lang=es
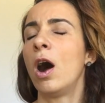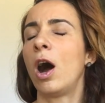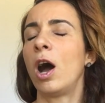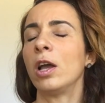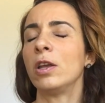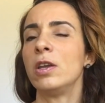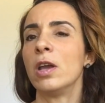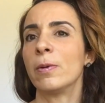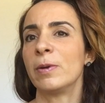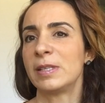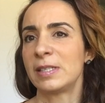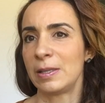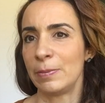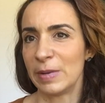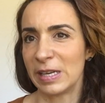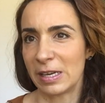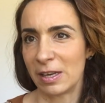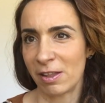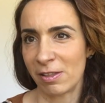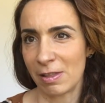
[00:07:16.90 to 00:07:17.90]
ay, a ver si
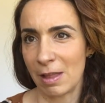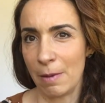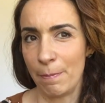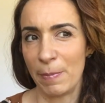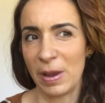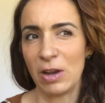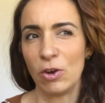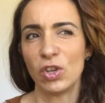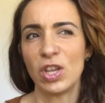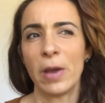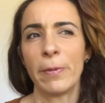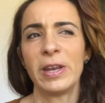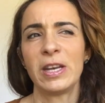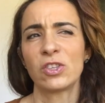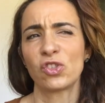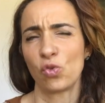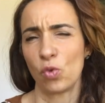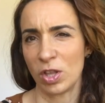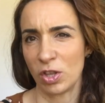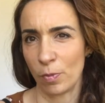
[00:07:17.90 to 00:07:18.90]
me crece el pelo, ya
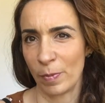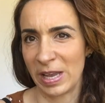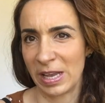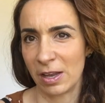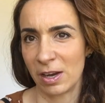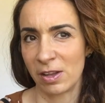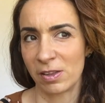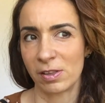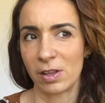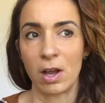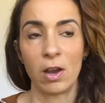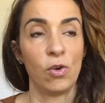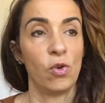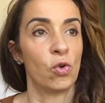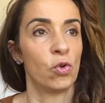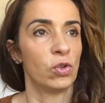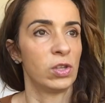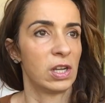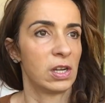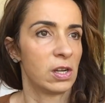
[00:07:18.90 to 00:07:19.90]
verás cuando me crezca,
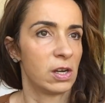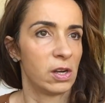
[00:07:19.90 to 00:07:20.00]
luego te